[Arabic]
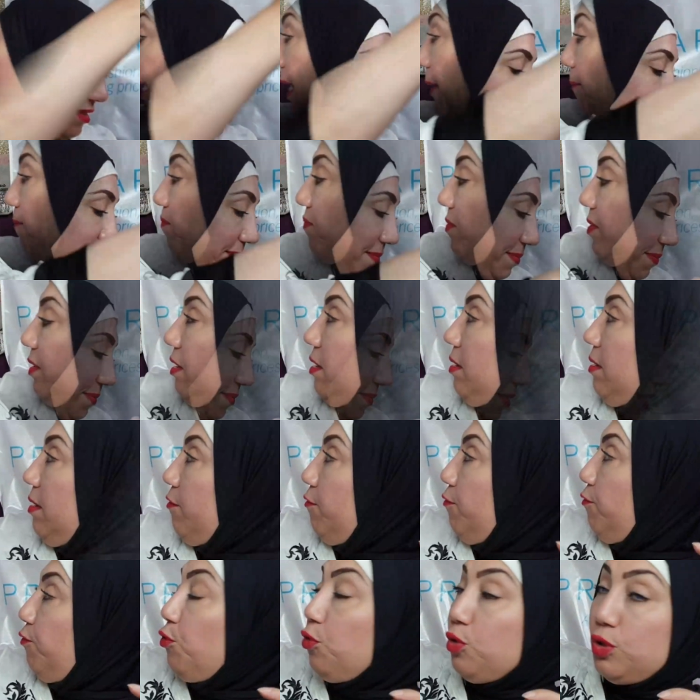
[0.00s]
جبت
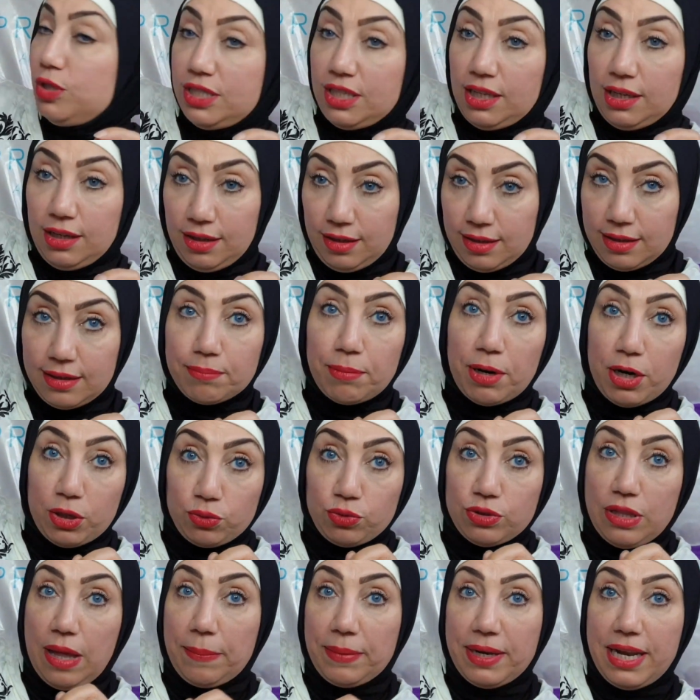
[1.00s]
فوسل
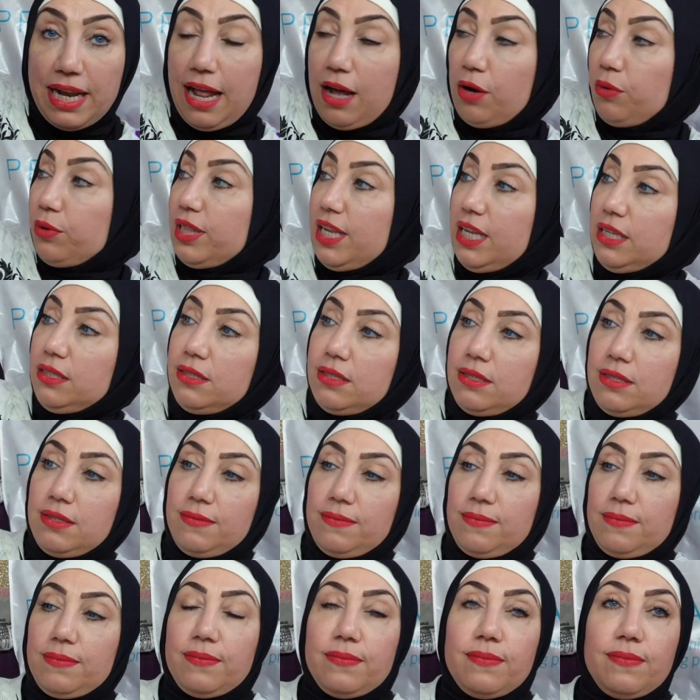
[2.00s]
برضو ده من الاوتلت
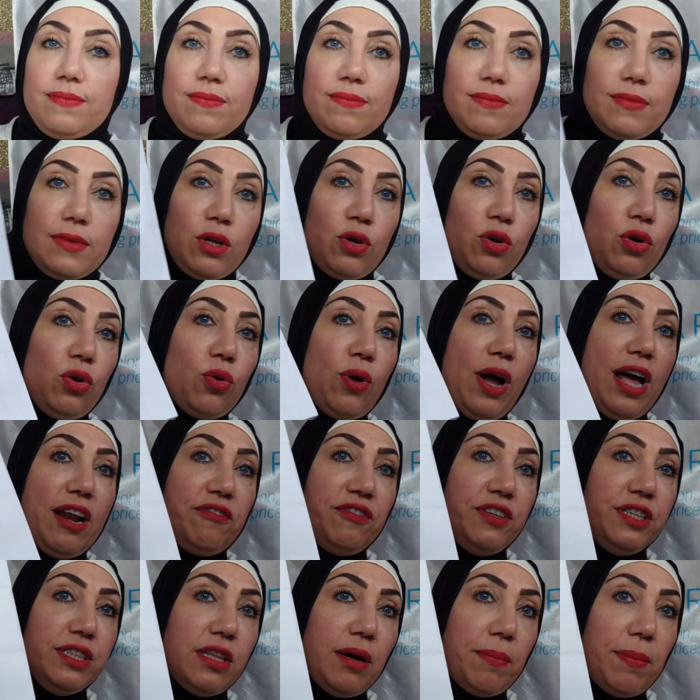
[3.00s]
كلكم
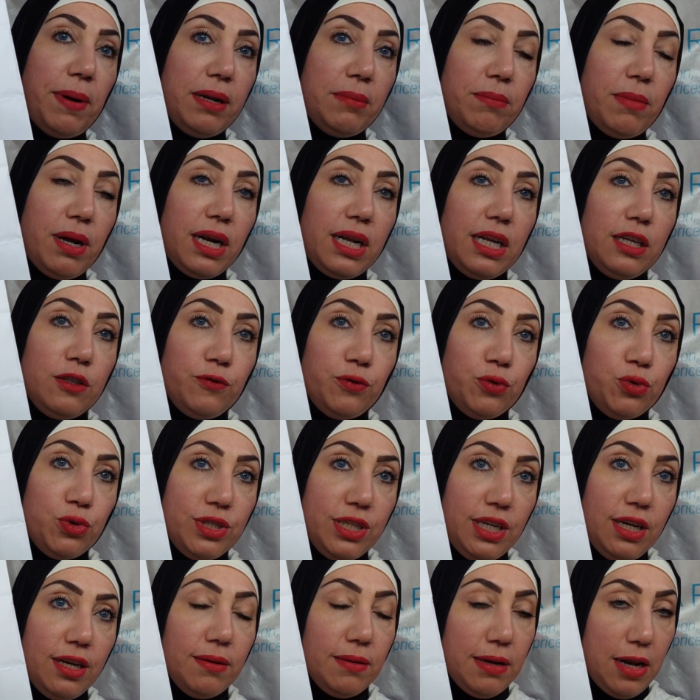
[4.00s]
عارفين طبعا ماركه
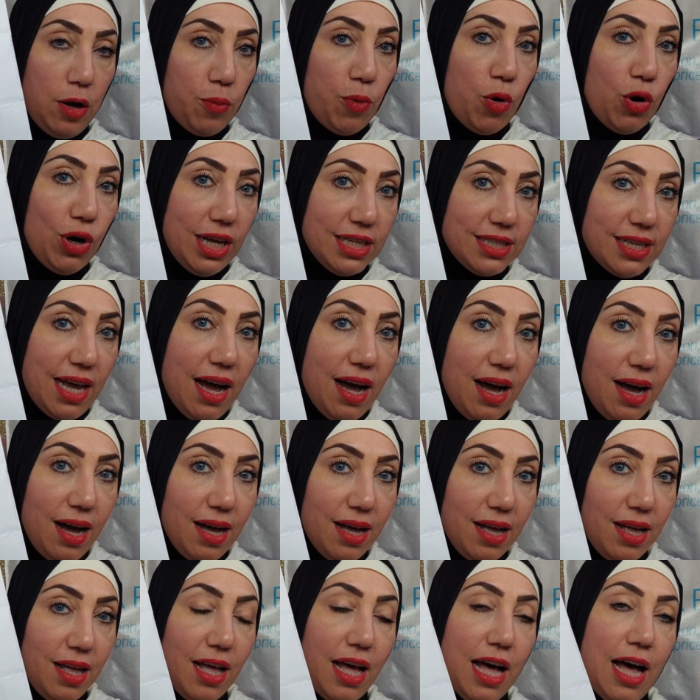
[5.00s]
فوسل لو بقولها صح
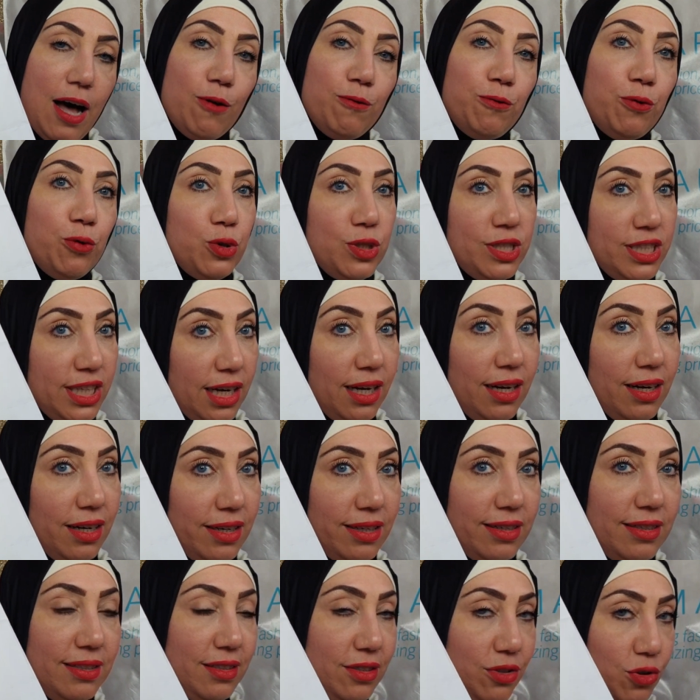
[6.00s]
او فوسيل
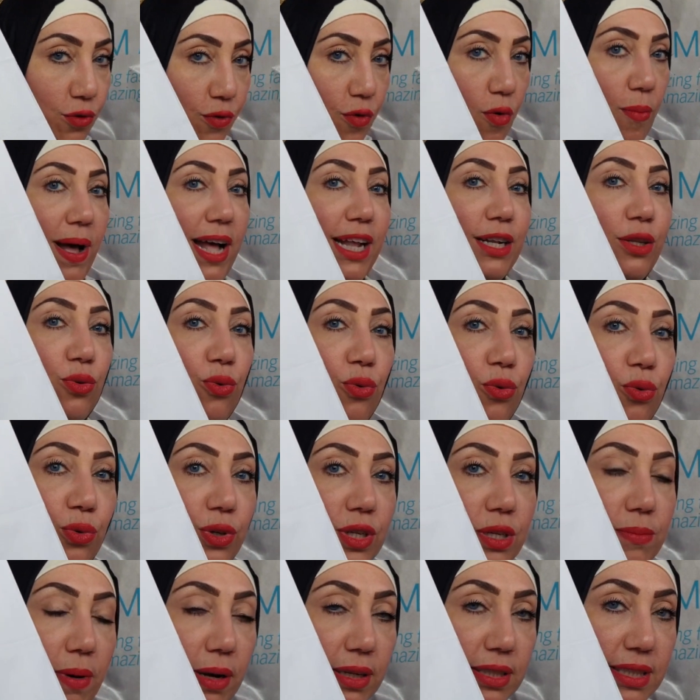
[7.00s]
شوفوا بقى انتوا قولوا
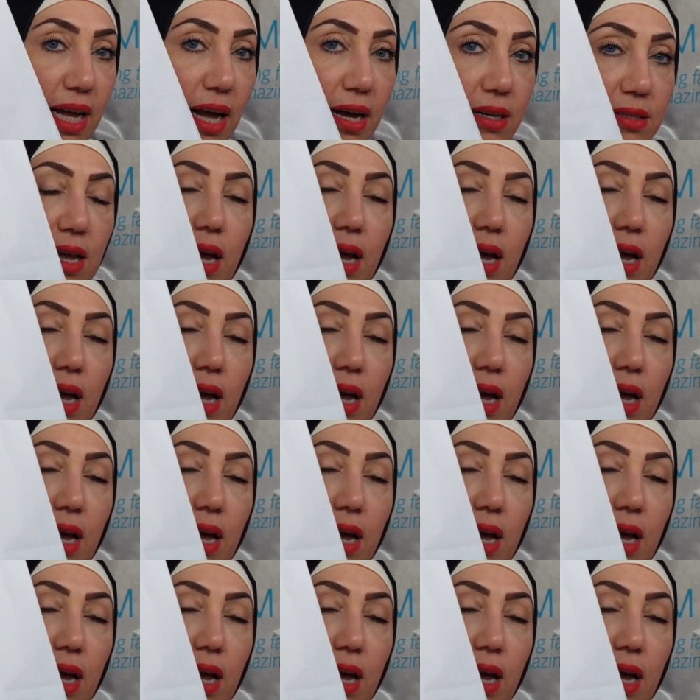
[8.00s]
لي بنطقها